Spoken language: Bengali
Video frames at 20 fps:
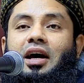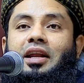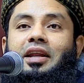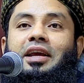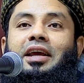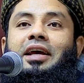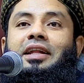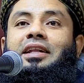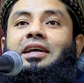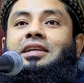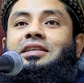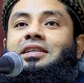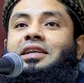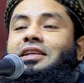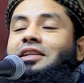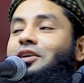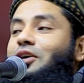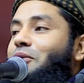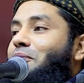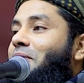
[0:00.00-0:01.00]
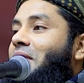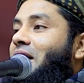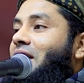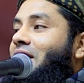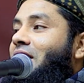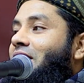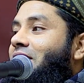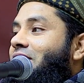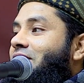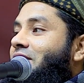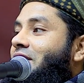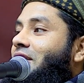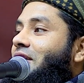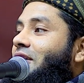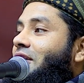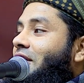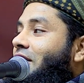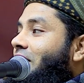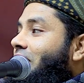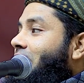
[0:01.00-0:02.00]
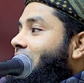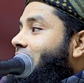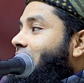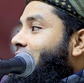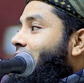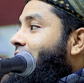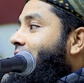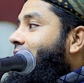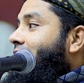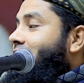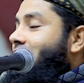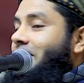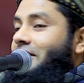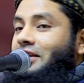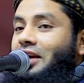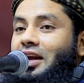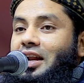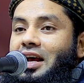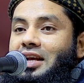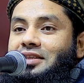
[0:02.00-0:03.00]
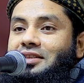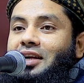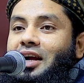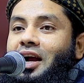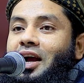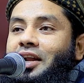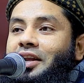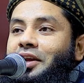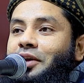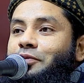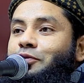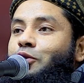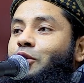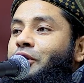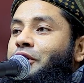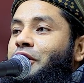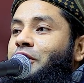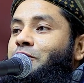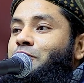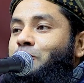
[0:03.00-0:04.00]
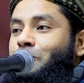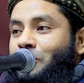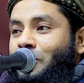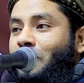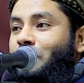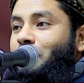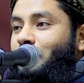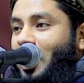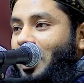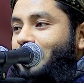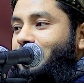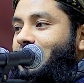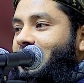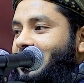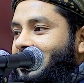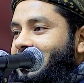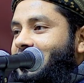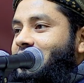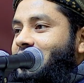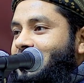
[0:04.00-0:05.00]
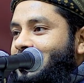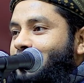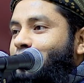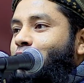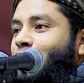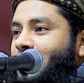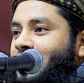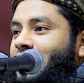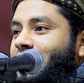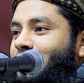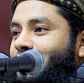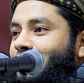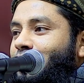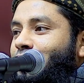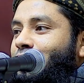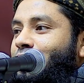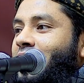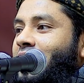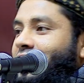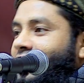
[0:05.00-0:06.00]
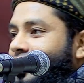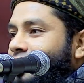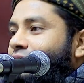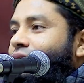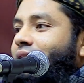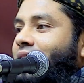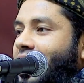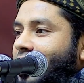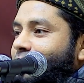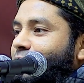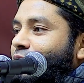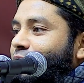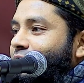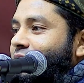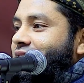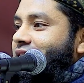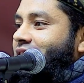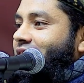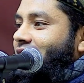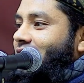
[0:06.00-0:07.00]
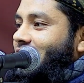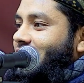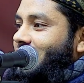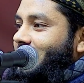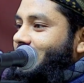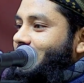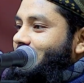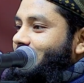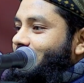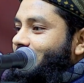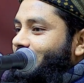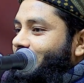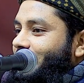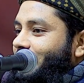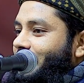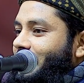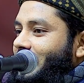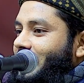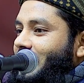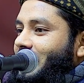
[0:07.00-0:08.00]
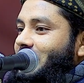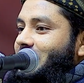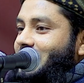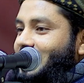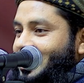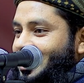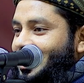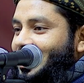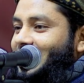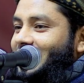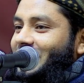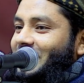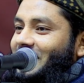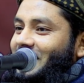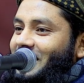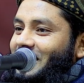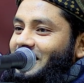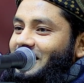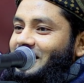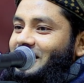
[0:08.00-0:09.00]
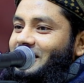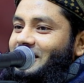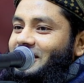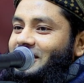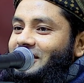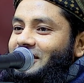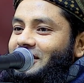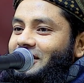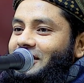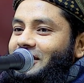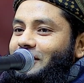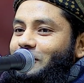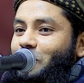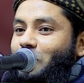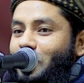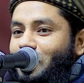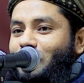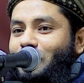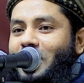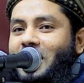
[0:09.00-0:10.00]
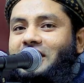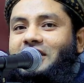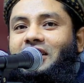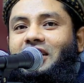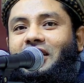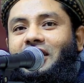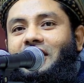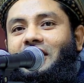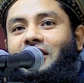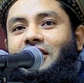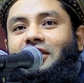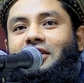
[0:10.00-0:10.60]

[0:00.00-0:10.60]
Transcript: আরে এদের চেয়ে বাংলাদেশের এই যে রাস্তাঘাটে ফকির ফুক আমাদের দেশে যে ফকিরগুলো এদের তো কাপড় বেশি ঠিক না ঘটনা কি